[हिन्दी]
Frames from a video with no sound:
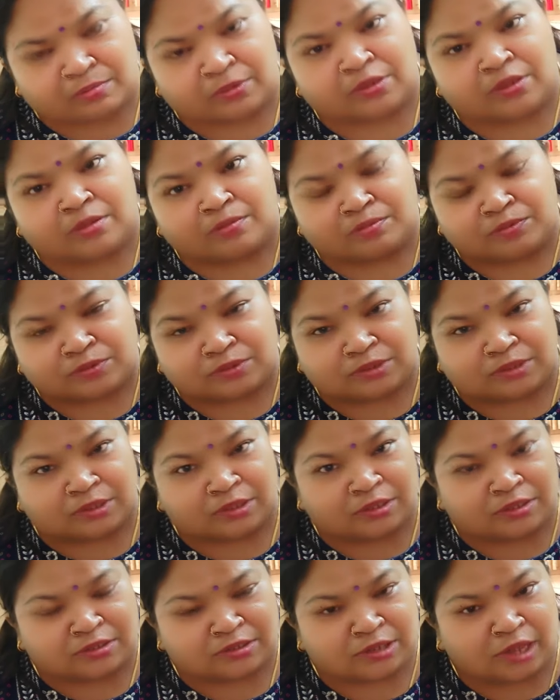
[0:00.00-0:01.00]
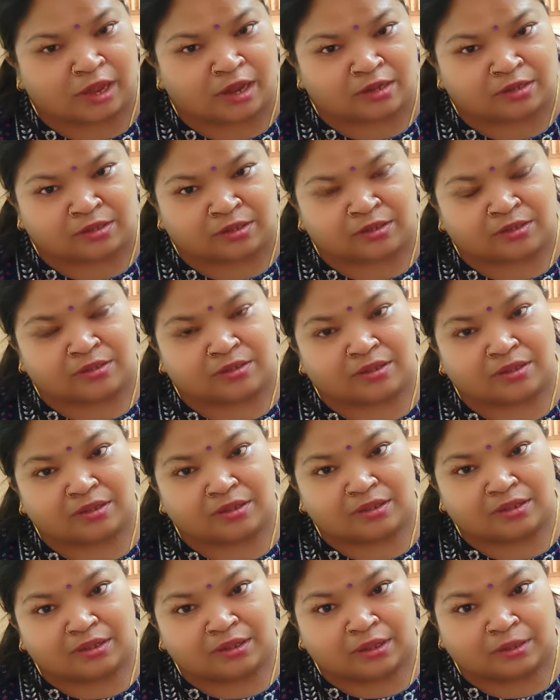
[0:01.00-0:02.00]
मतलब तीन चार दिन
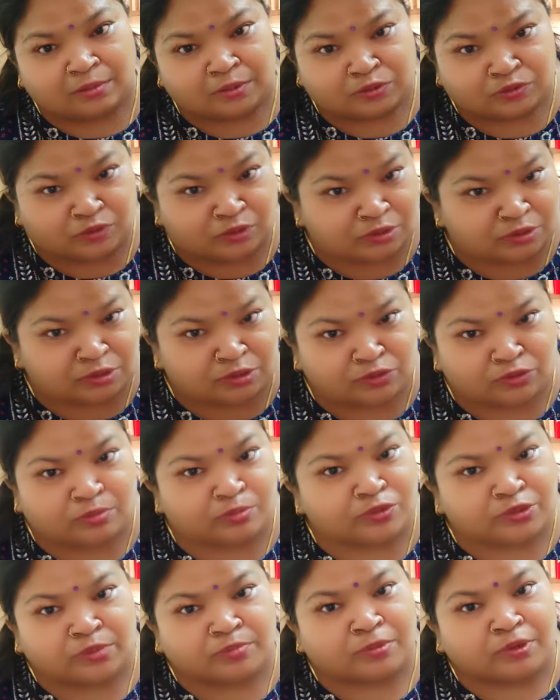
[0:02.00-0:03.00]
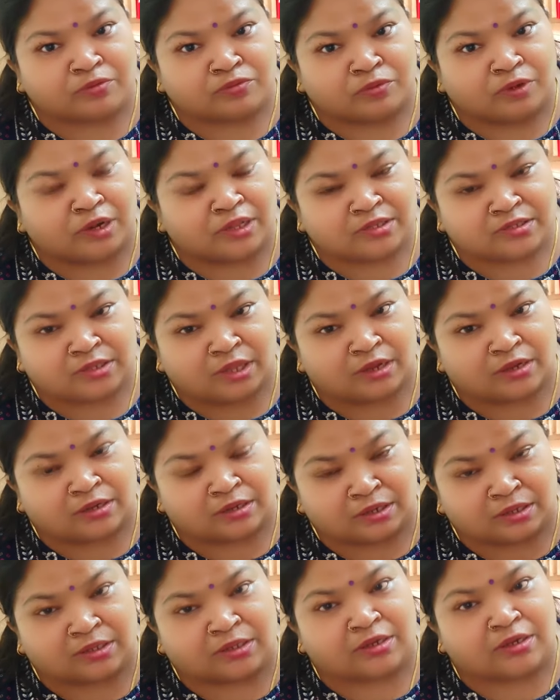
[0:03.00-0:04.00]
कभी सोचती तो मुझे बिल्कुल अच्छा
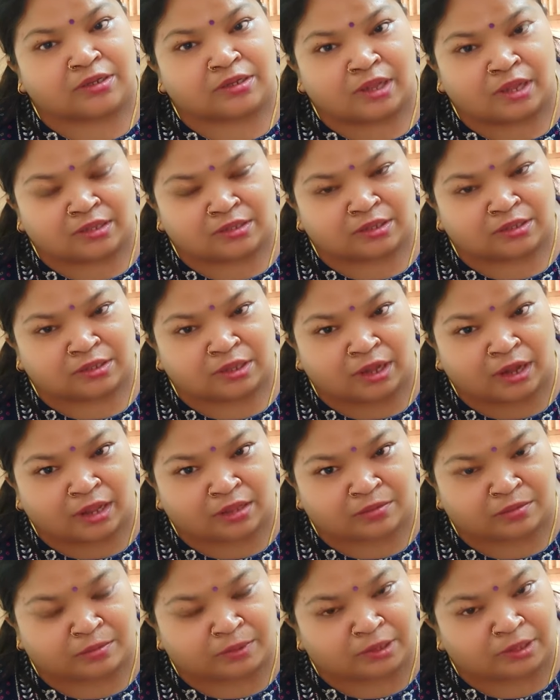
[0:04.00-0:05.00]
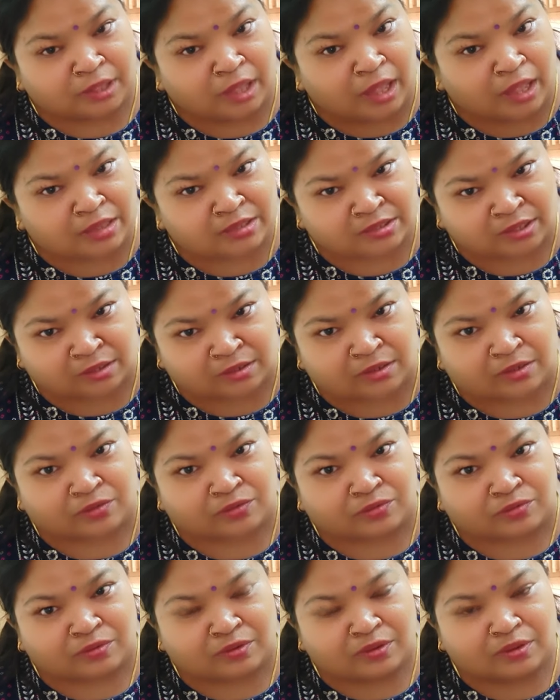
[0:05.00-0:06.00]
नींद नहीं आता था रात में मैं क्या ऐसा
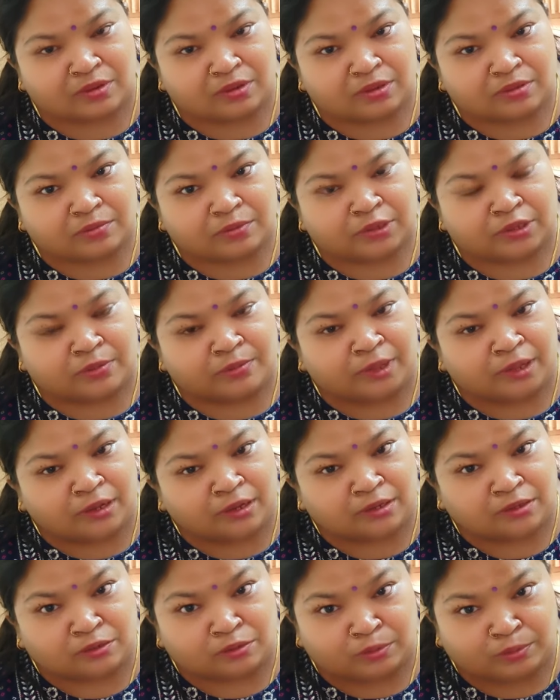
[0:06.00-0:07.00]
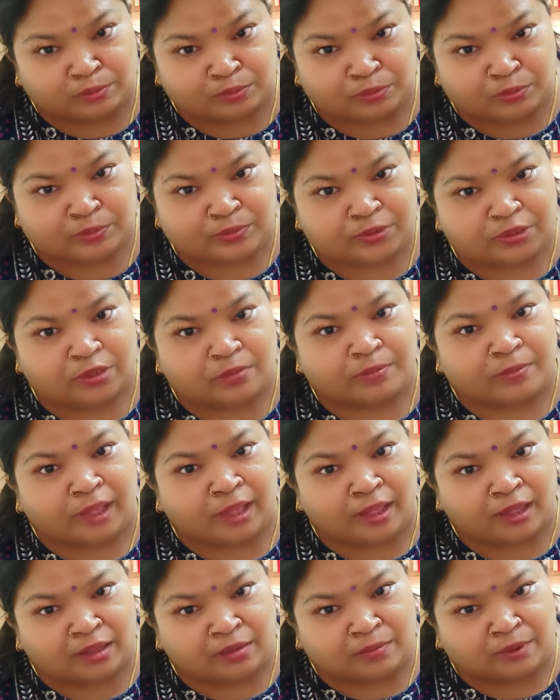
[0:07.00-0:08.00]
करूं फिर मैंने यूट्यूब से
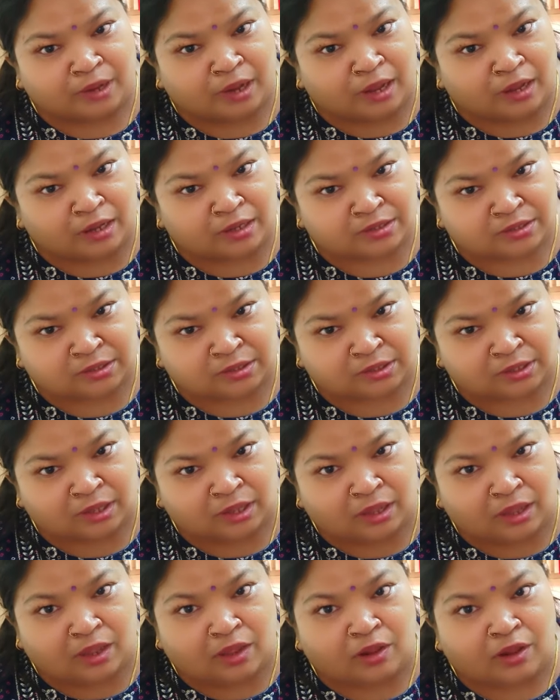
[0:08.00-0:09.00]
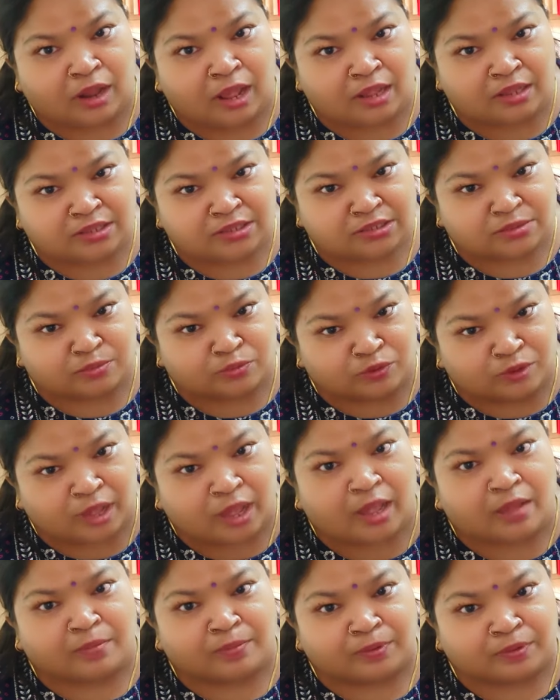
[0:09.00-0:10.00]
बैग बनाना सीखा और आज इस
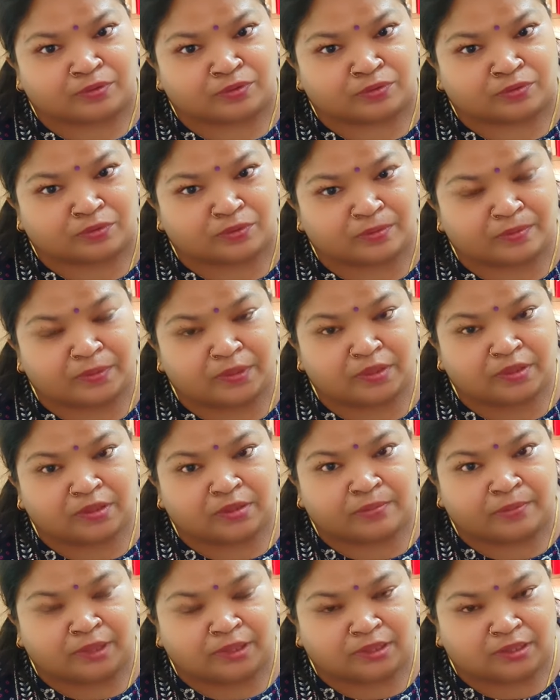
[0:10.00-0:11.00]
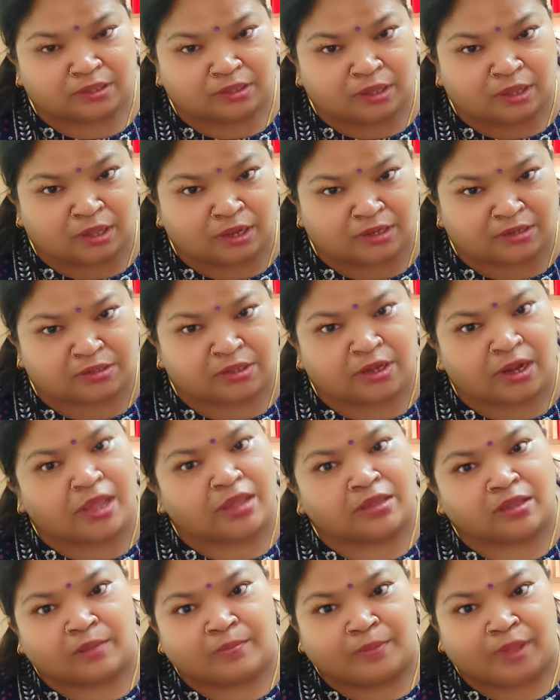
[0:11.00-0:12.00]
मुकाम पे हूँ कि मैं हर
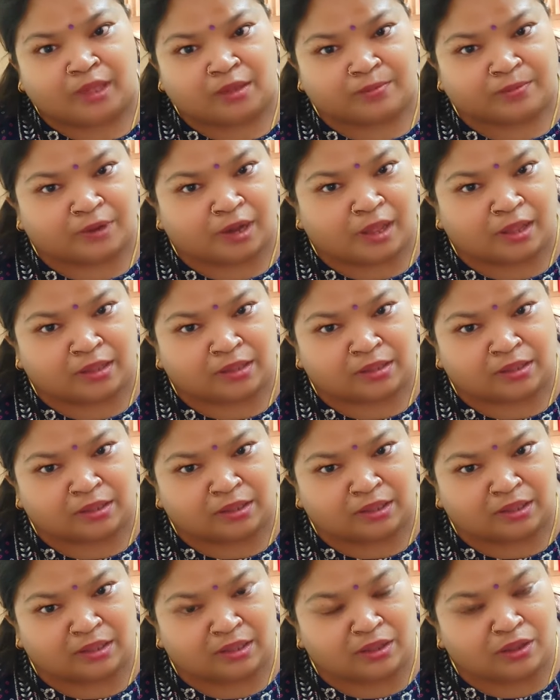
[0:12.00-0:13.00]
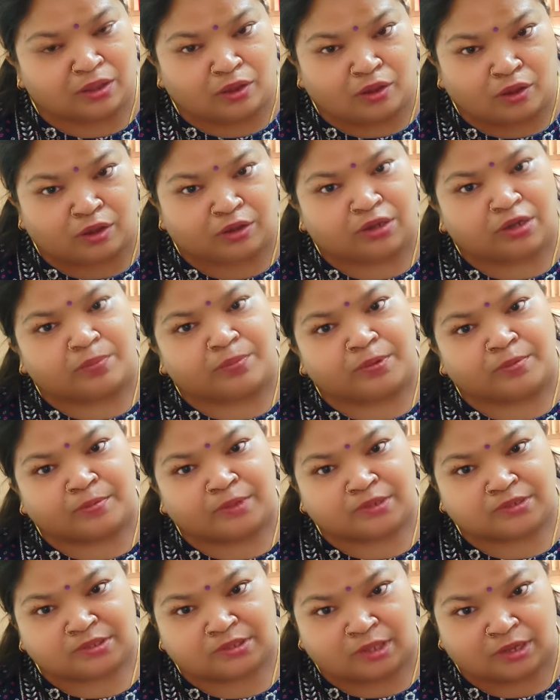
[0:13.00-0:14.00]
तरह का बैग बना के ऑर्डर पे
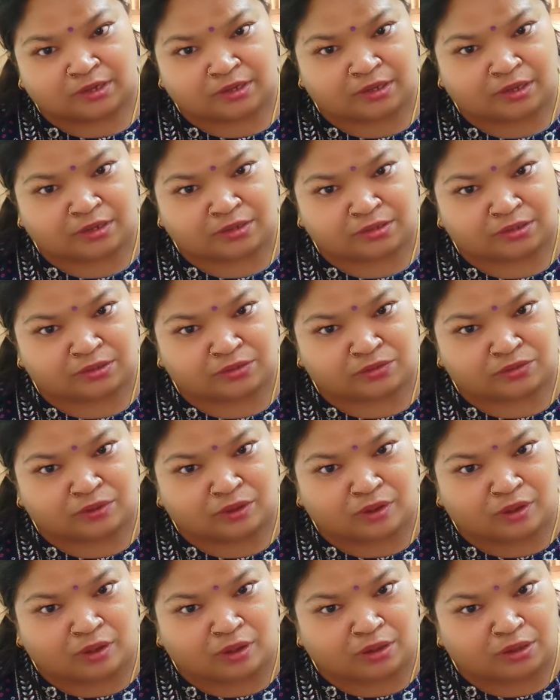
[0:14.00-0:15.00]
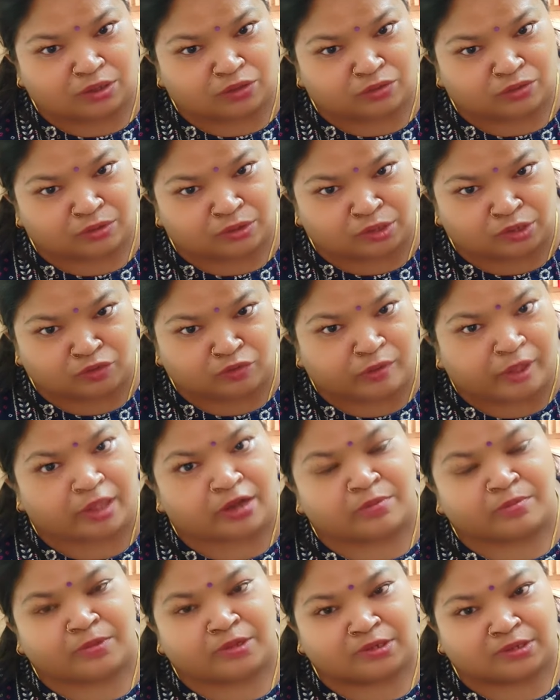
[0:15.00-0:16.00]
मैं सेल करती हूँ और
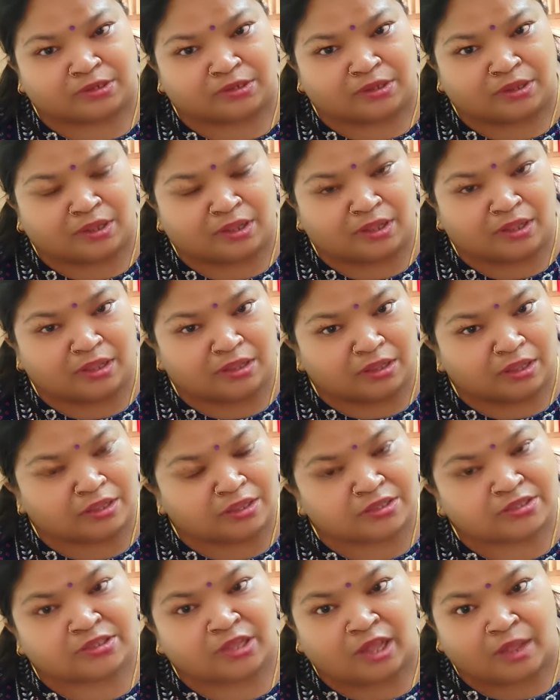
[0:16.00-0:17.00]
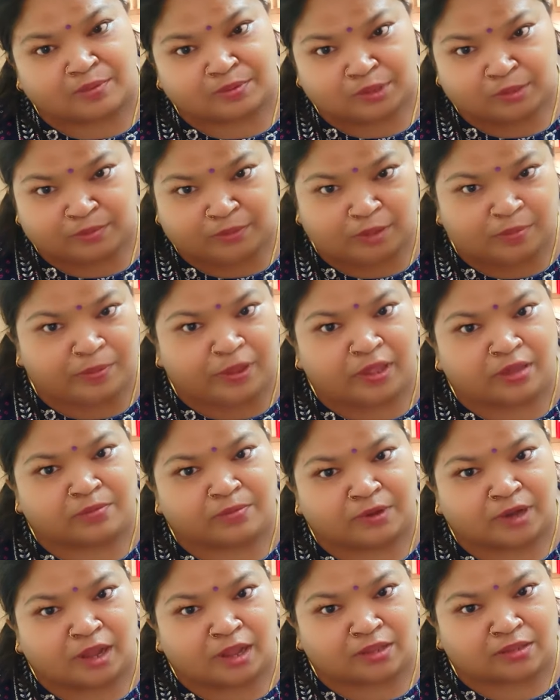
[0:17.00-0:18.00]
रिक्वायरमेंट के, के हिसाब से मैं बैग
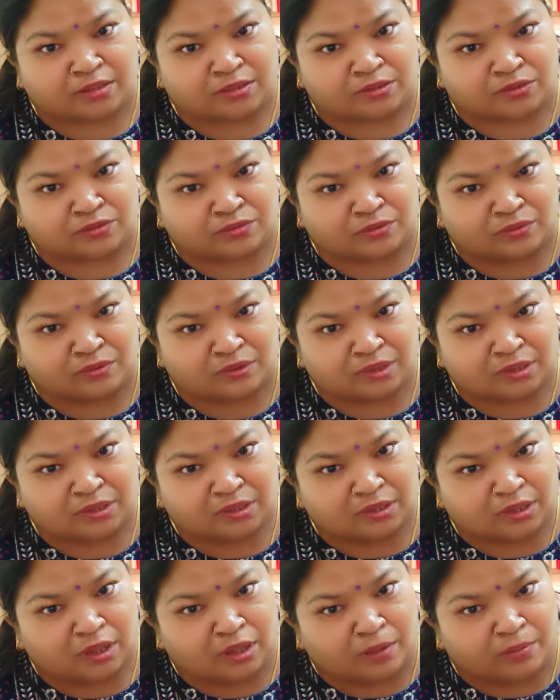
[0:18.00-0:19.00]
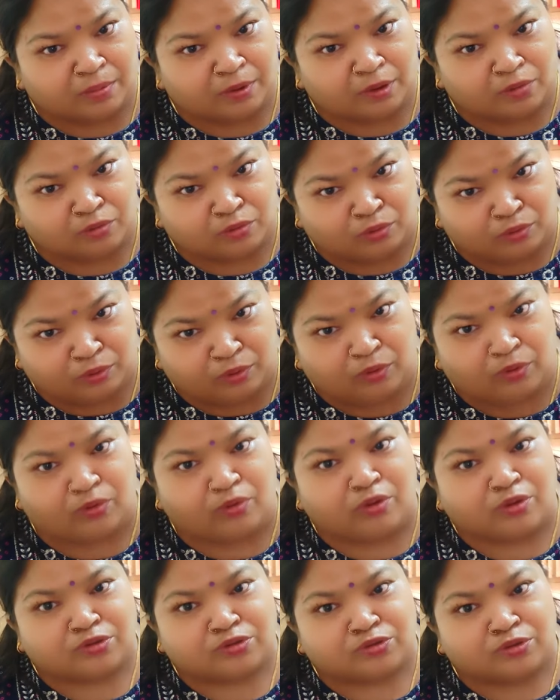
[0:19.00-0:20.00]
बनाती हूँ अब वो
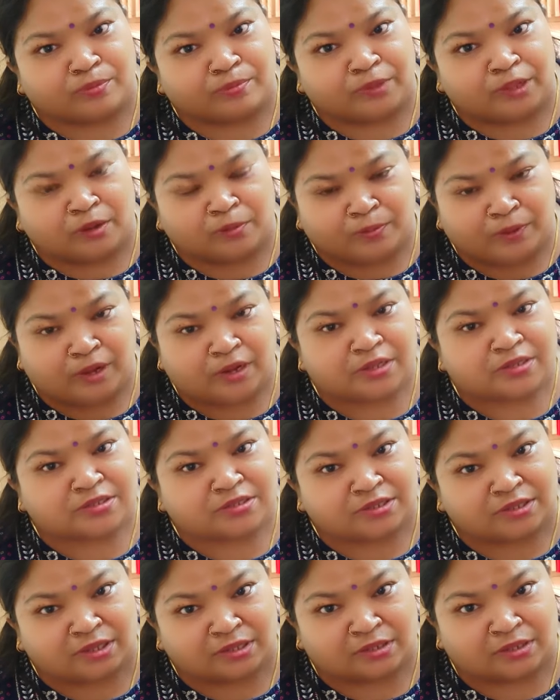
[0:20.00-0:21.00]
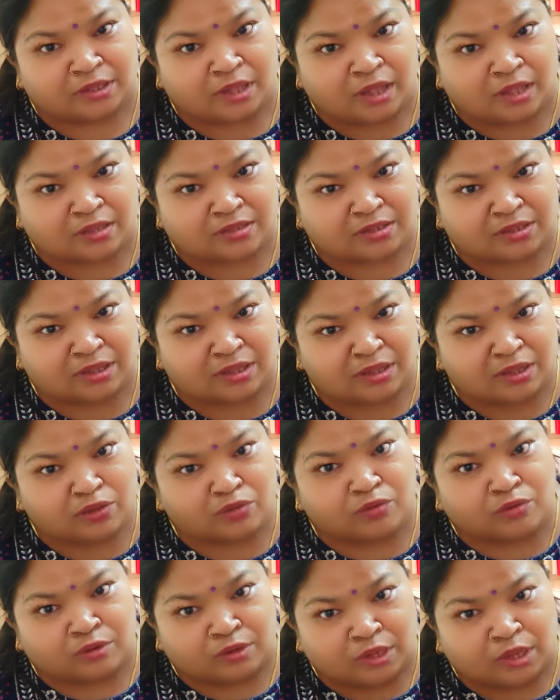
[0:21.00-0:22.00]
लोग जो मेरे पर हंसते थे आज
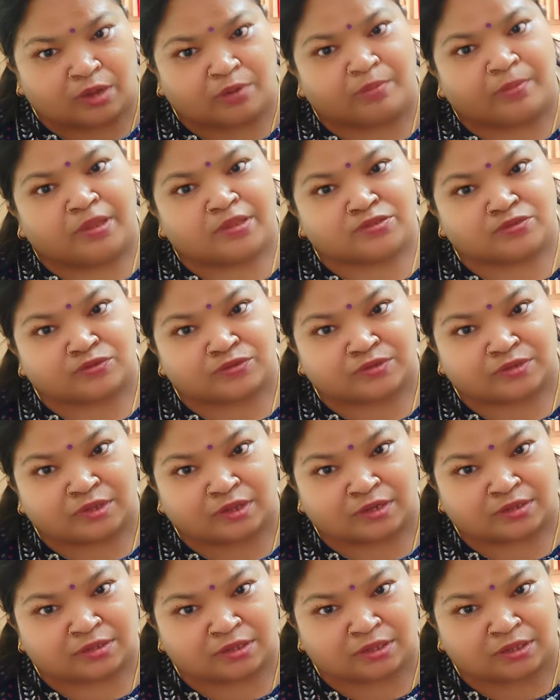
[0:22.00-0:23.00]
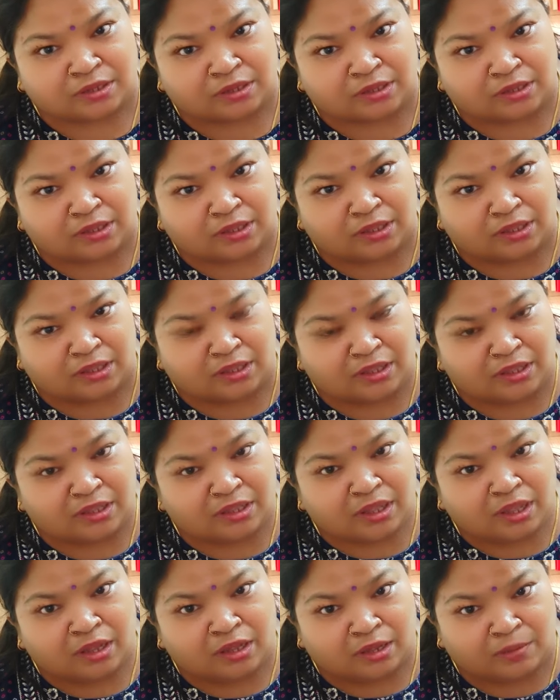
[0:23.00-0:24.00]
वो गर्व महसूस करते हैं कि
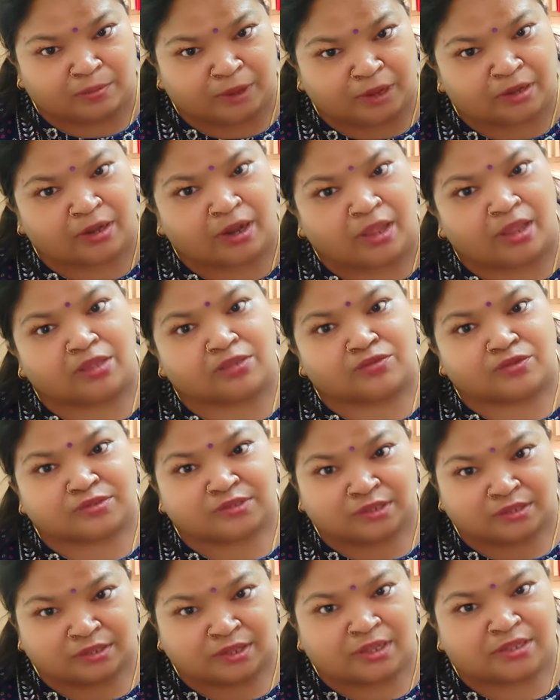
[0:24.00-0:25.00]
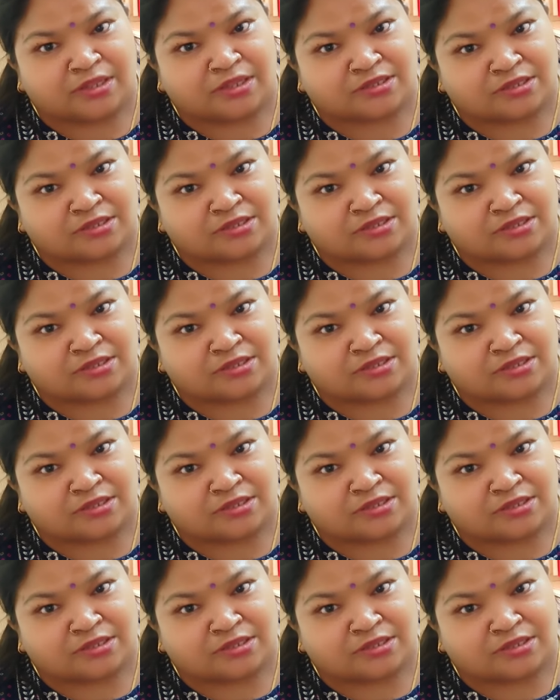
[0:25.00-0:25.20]
अगर बनना है तो संध्या